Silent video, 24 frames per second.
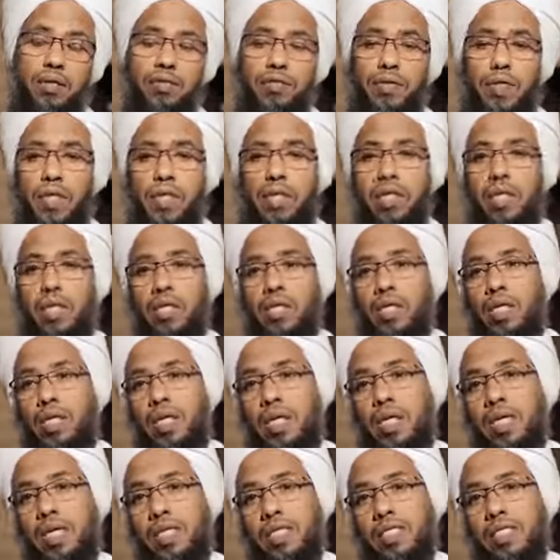فإن
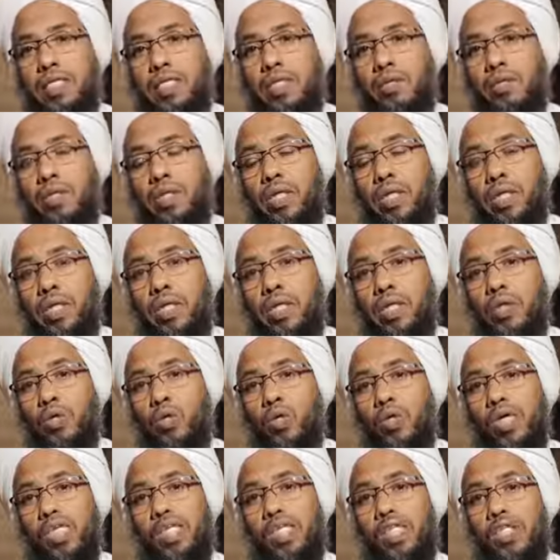الله عز وجل
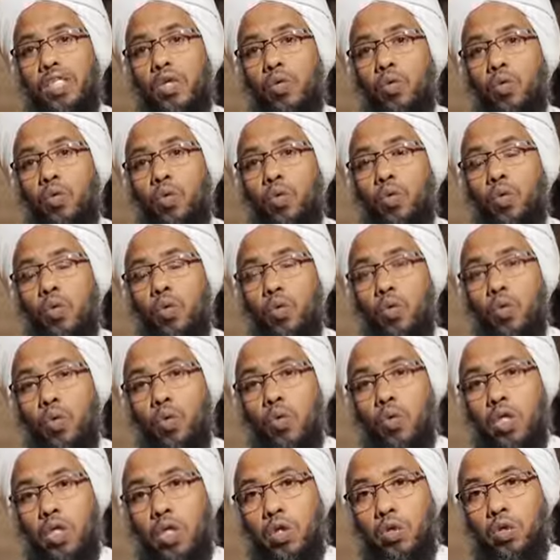ييسر
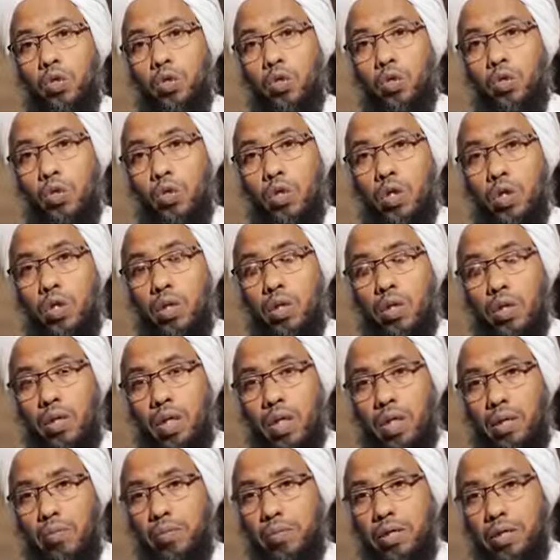خروجه
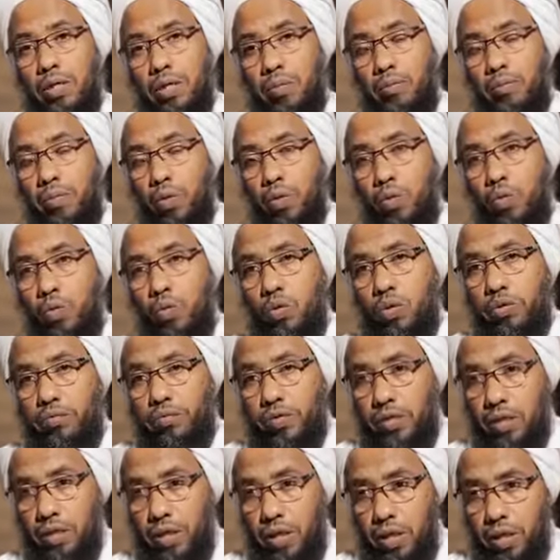رحمة منه
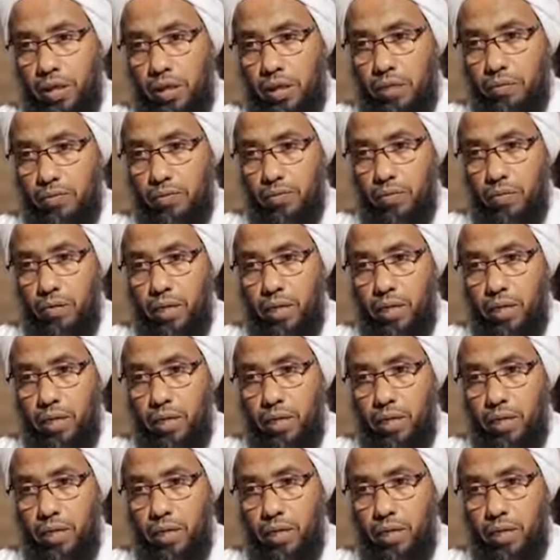وفضلا